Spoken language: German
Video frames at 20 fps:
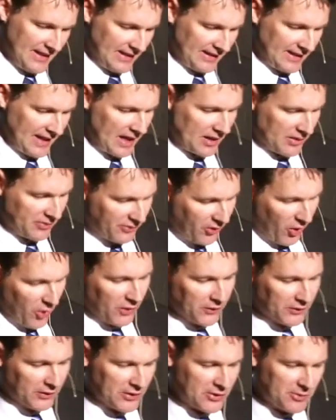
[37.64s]
der hat
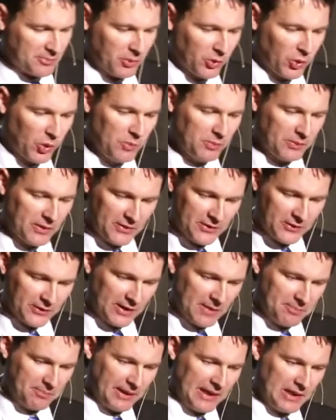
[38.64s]
folgendes berühmtes
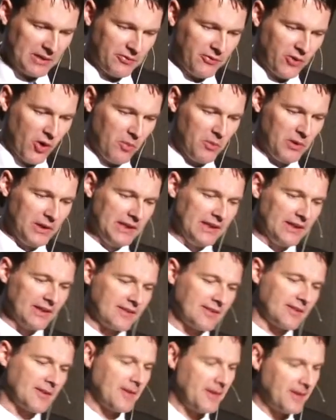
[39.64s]
Gebet
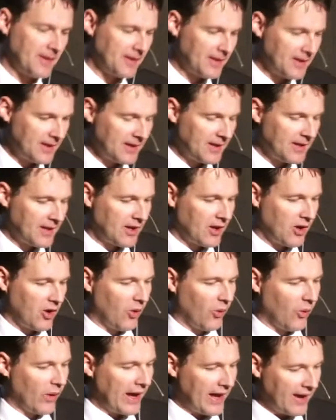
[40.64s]
formuliert.
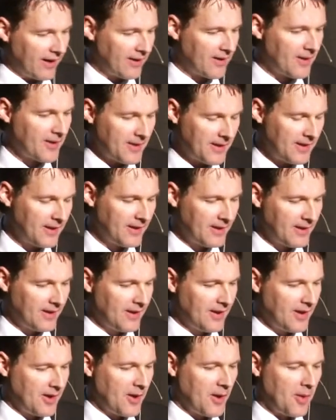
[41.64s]
O Herr,
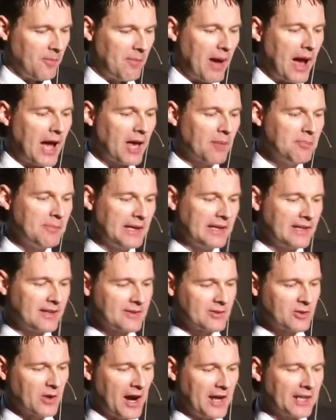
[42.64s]
mach mich
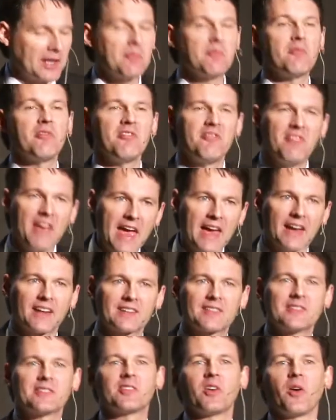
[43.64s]
zu einem
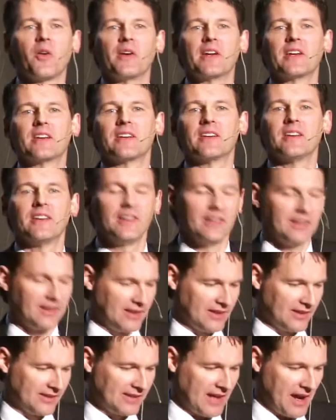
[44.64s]
Werkzeug
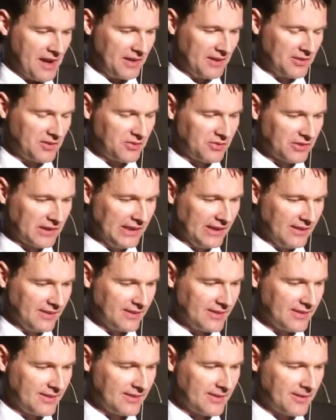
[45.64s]
deines
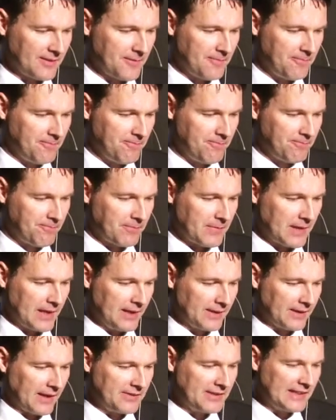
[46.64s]
Friedens,
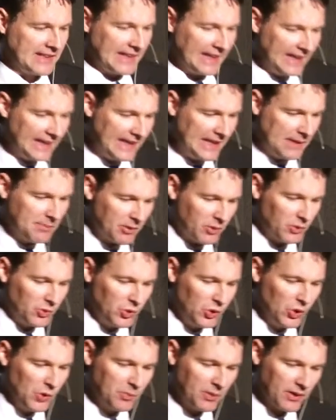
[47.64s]
dass ich Liebe
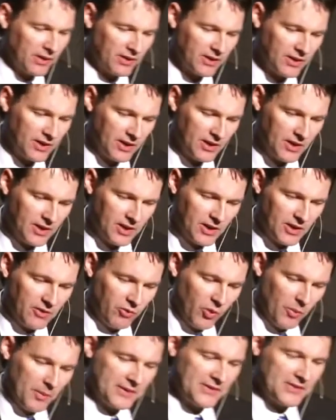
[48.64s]
übe,
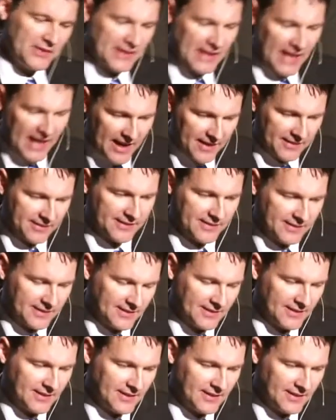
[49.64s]
wo man sich hasst,